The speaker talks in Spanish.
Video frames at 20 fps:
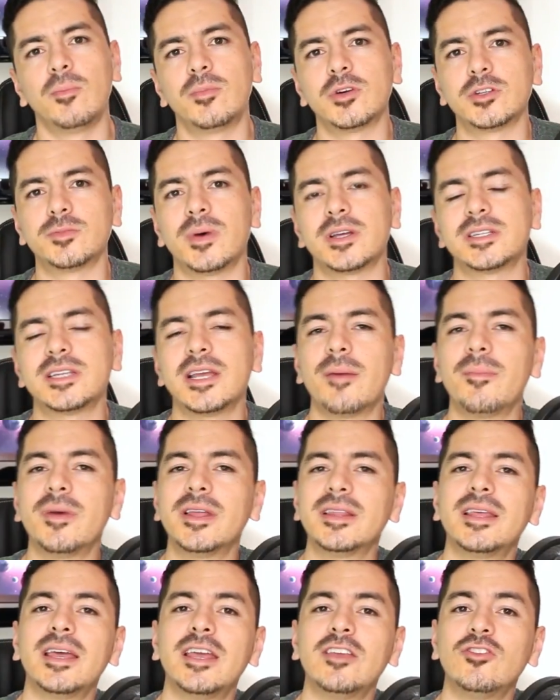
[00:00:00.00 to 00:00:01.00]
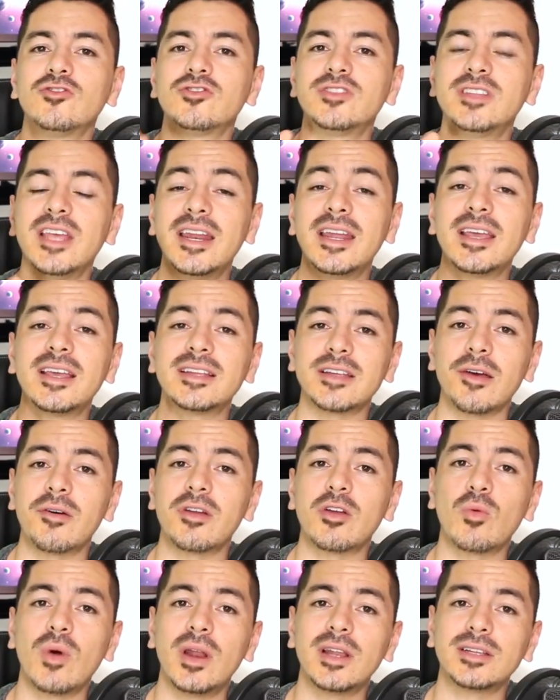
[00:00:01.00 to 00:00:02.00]
Pues básicamente ellos tienen que
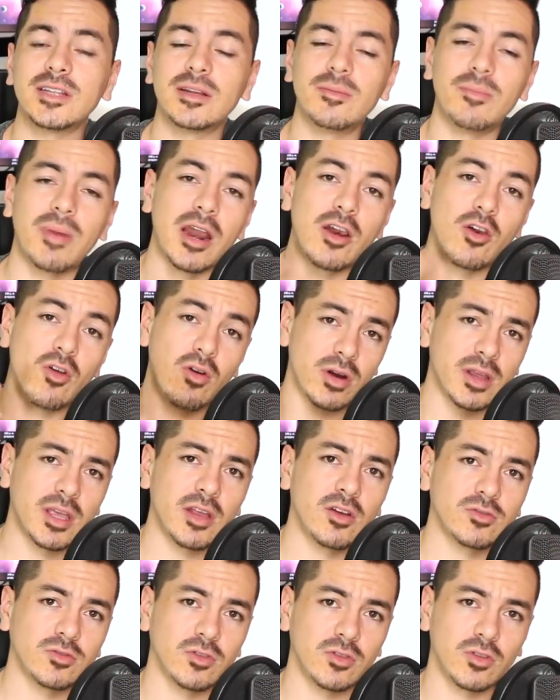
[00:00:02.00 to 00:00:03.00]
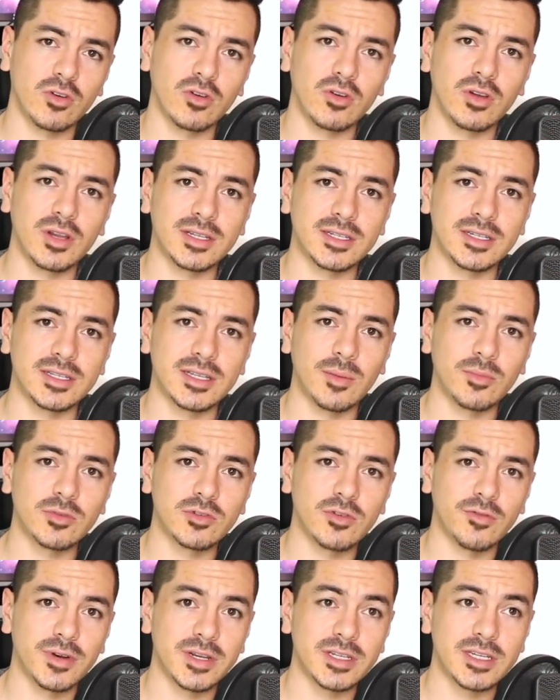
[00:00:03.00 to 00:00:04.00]
saber cuál es el valor que nosotros les
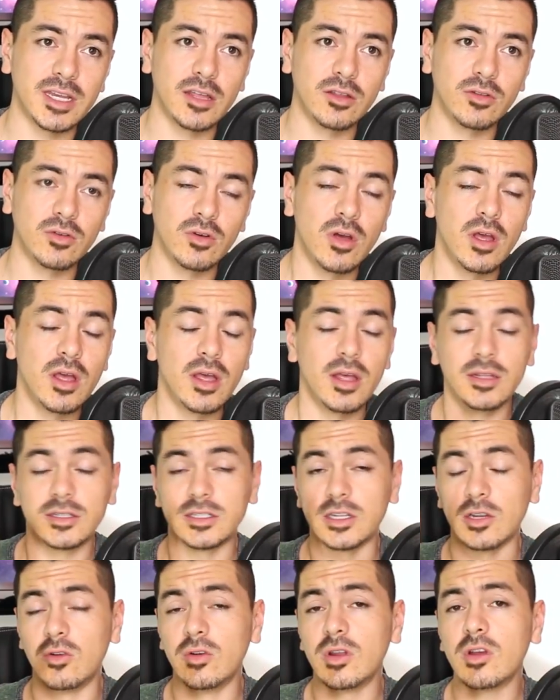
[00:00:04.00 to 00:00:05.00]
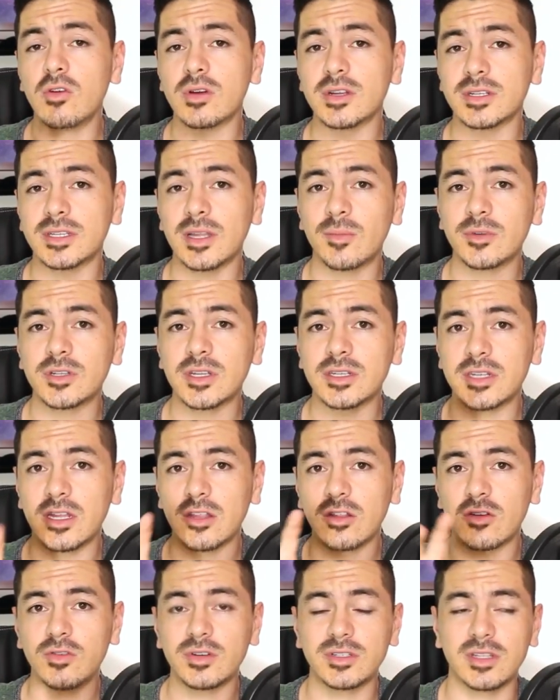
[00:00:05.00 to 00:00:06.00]
estamos ofreciendo. Si lo único que estamos
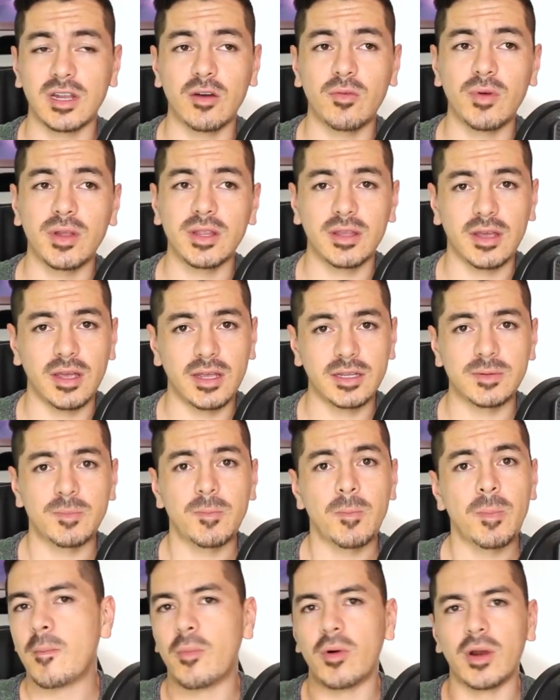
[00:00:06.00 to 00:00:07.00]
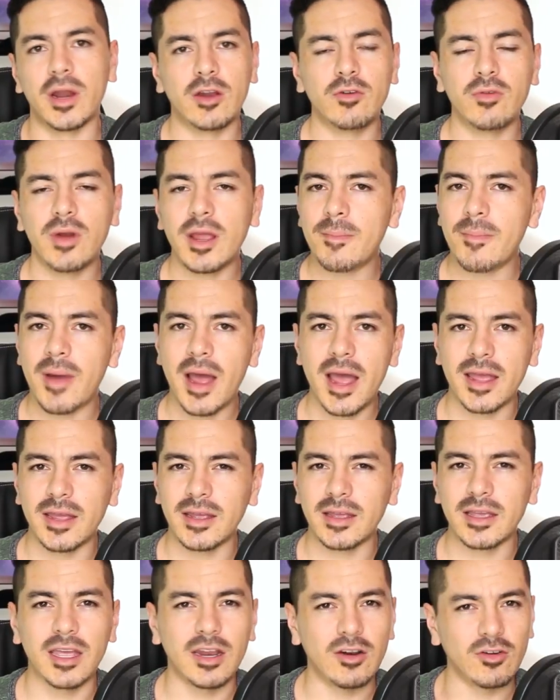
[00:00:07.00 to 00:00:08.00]
haciendo en nuestra cuenta es poner una
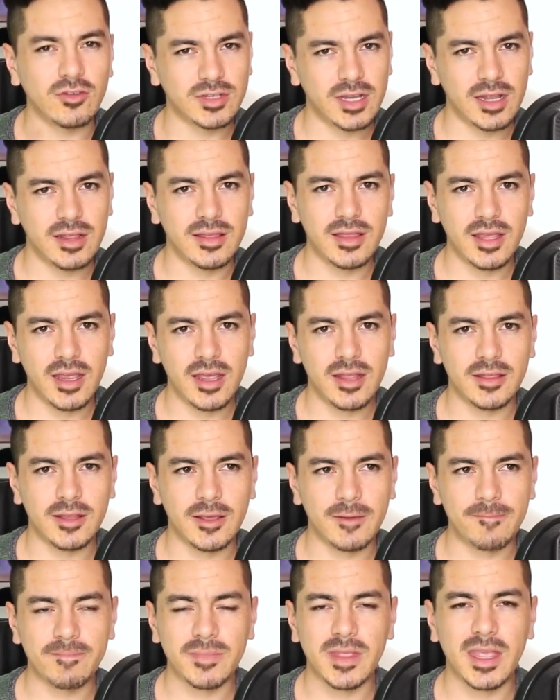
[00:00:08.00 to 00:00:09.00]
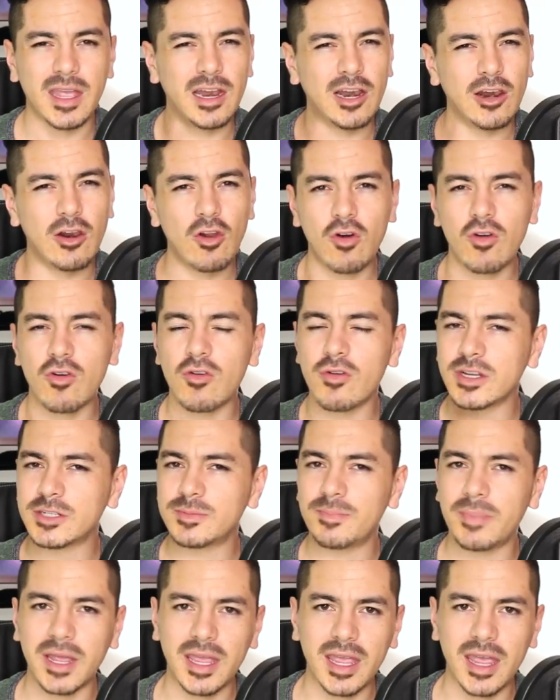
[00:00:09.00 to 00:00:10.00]
imagen que no se entiende, que el logo
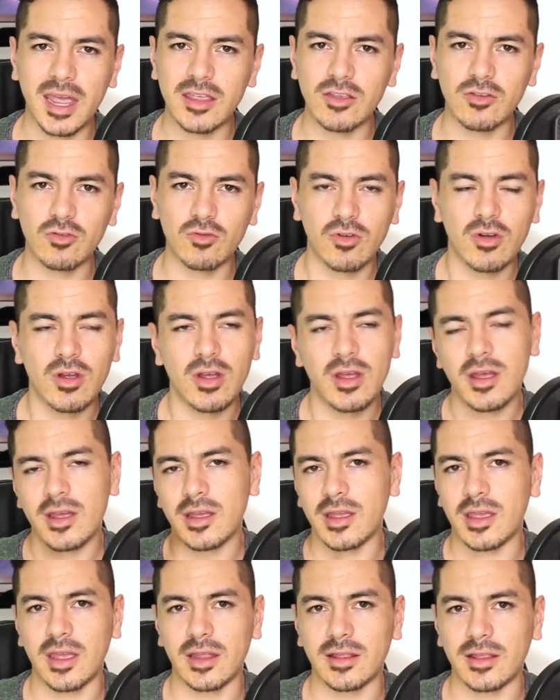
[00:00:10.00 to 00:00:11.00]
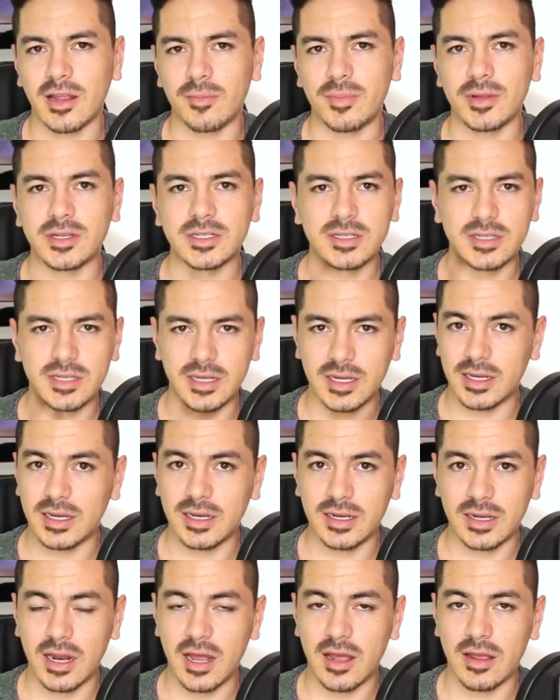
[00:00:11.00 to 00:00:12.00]
es pequeño, que tal vez
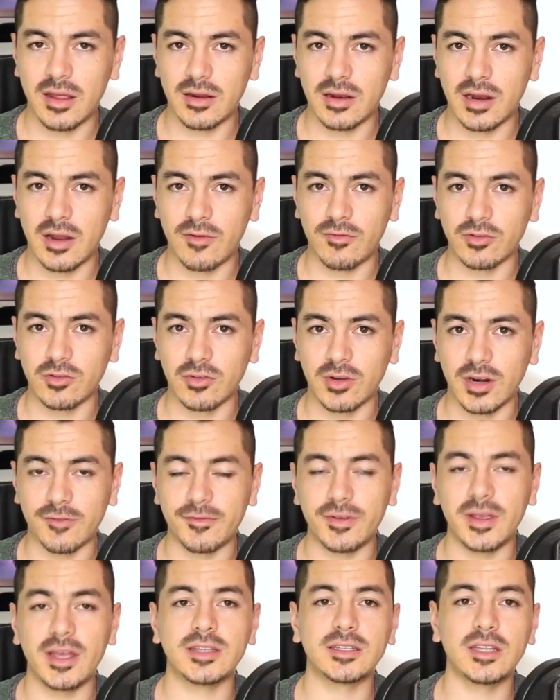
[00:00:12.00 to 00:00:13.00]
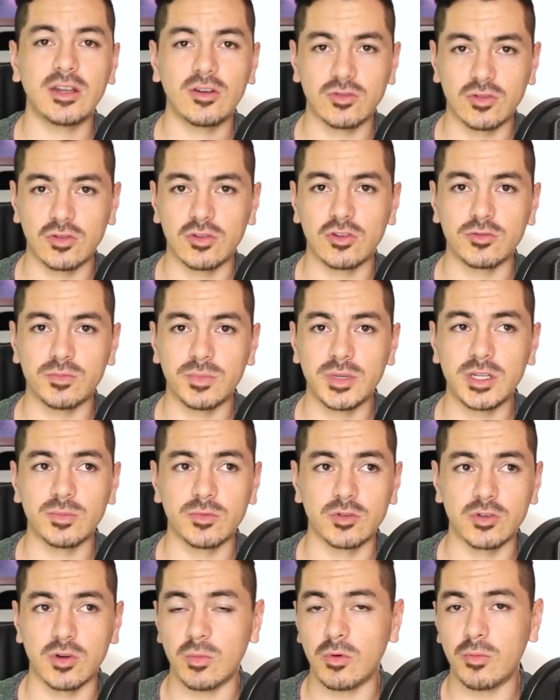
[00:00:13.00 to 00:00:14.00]
si la, fotografía es de nosotros
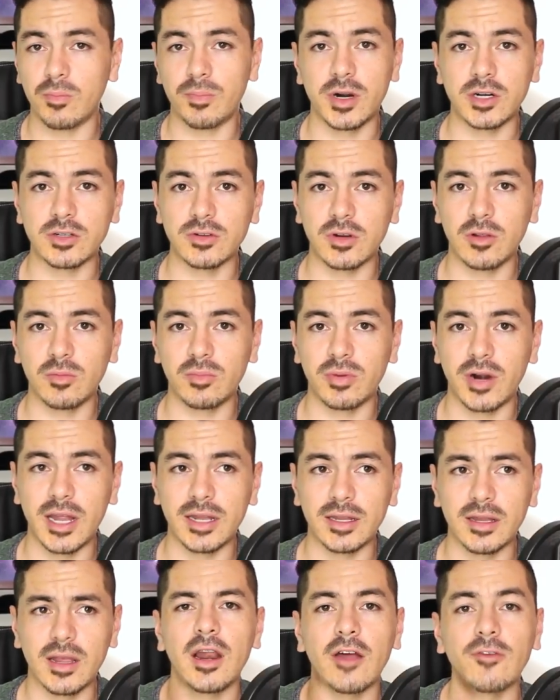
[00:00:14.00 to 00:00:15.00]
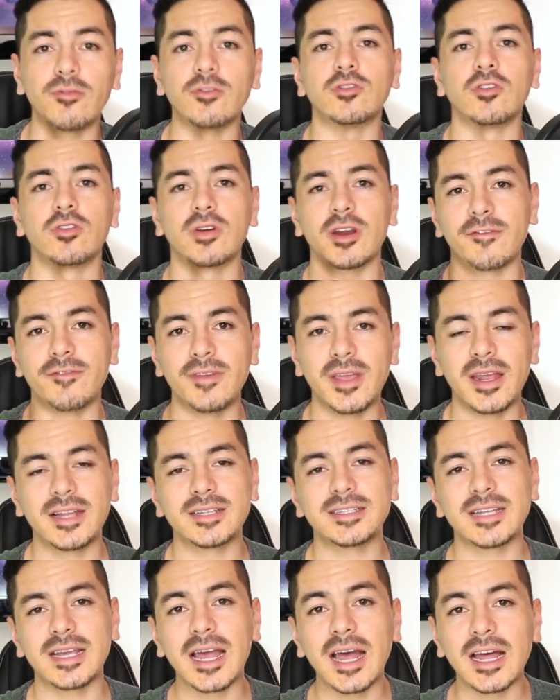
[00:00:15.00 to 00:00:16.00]
mismos como un personal brand, la fotografía en
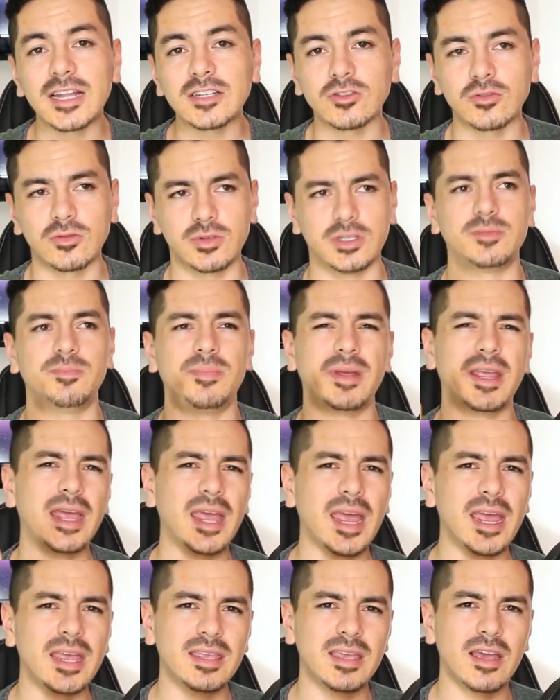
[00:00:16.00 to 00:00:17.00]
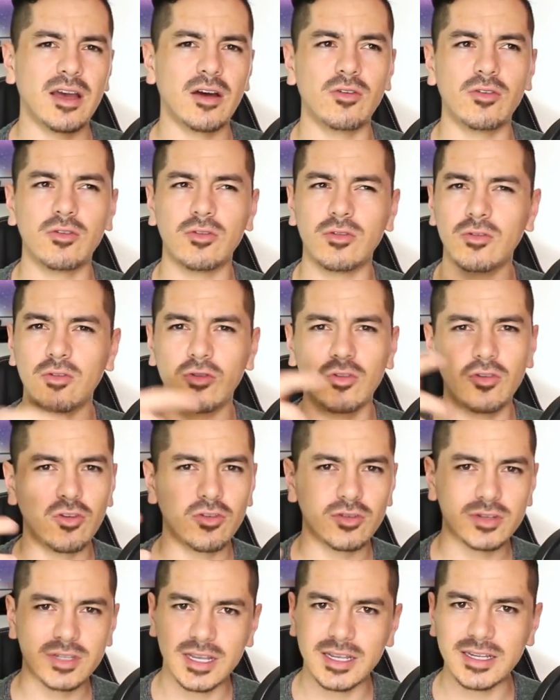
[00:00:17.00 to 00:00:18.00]
ese caso es pequeña o
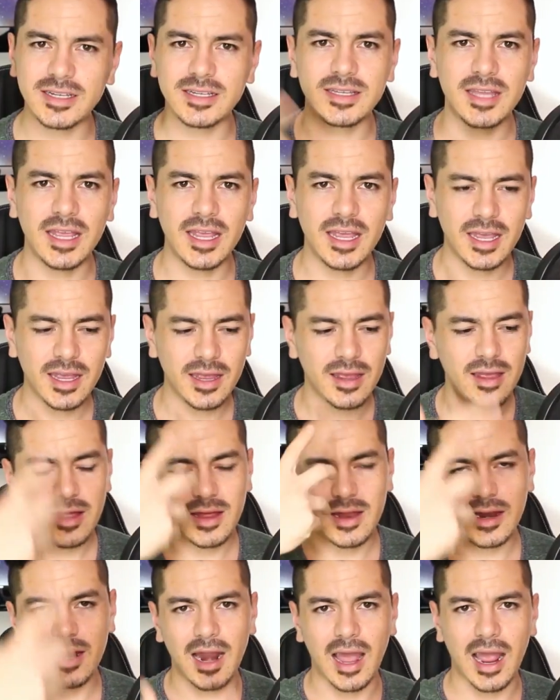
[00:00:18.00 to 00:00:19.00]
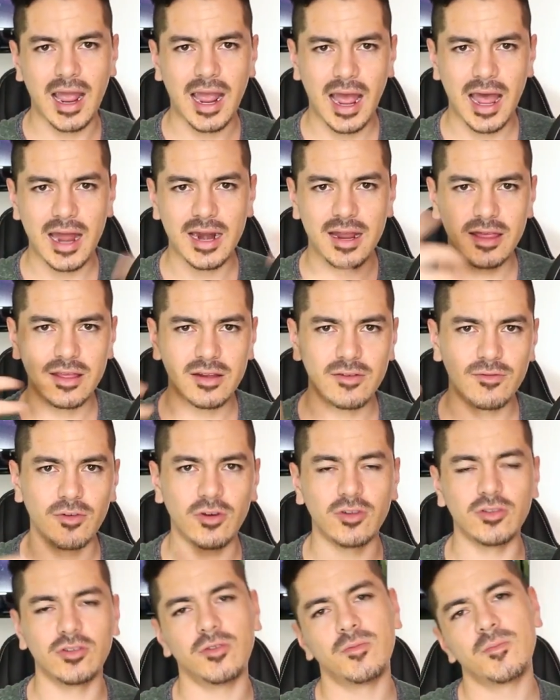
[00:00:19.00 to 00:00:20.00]
no se distingue la cara del
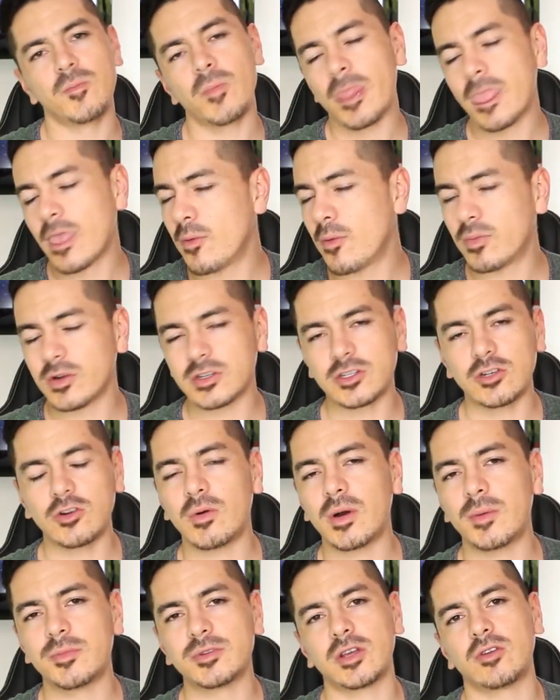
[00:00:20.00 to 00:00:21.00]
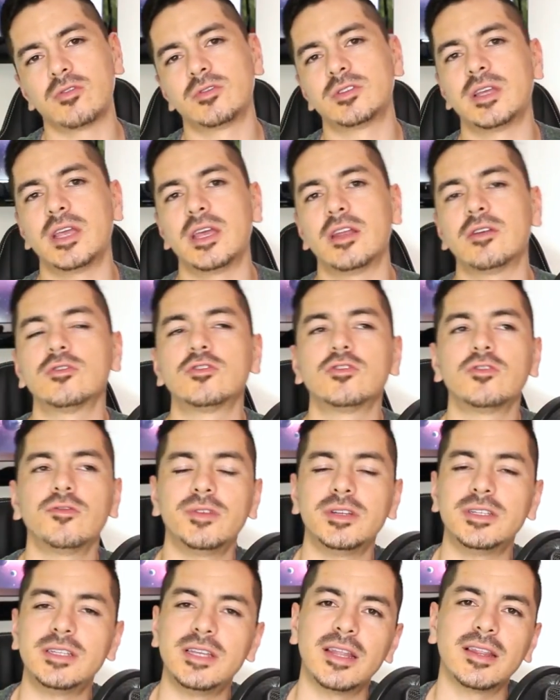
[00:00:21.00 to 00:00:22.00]
fondo, pues no vamos a conseguir
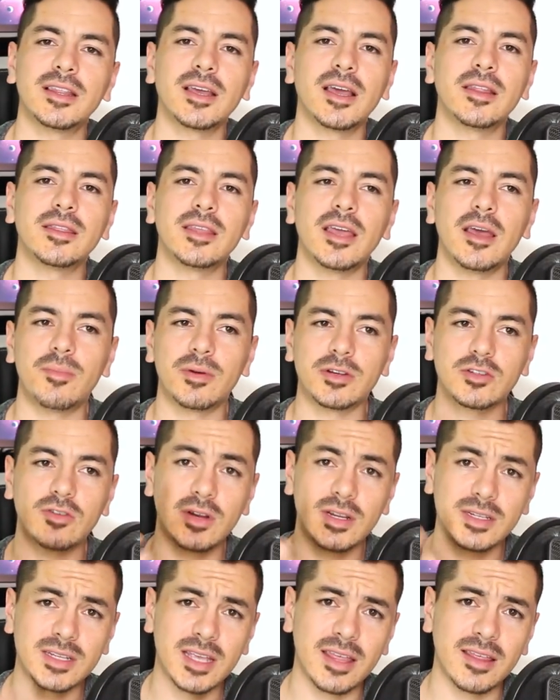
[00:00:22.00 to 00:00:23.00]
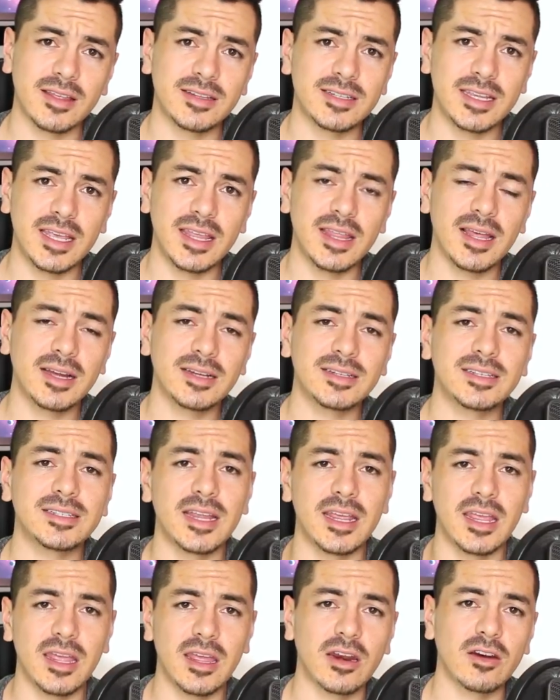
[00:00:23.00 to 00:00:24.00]
suficiente cantidad de personas que decidan
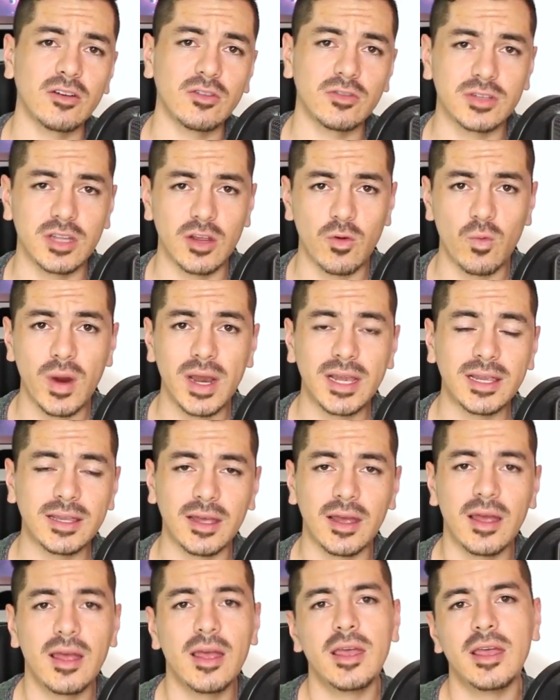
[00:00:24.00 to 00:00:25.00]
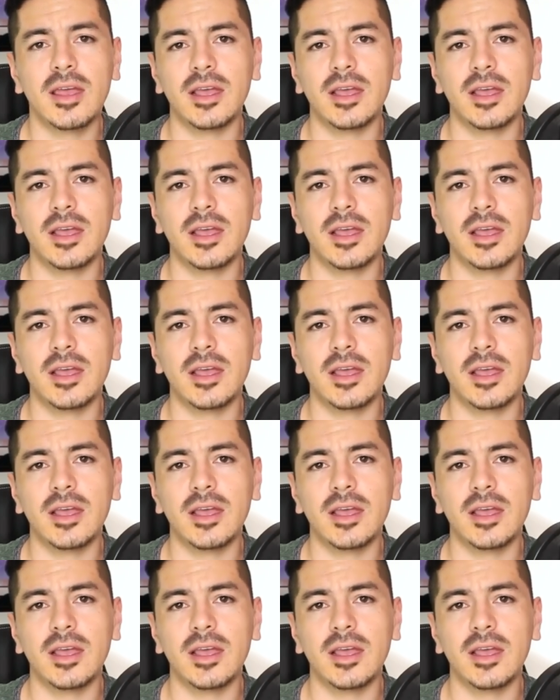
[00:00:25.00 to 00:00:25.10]
seguirnos de vuelta.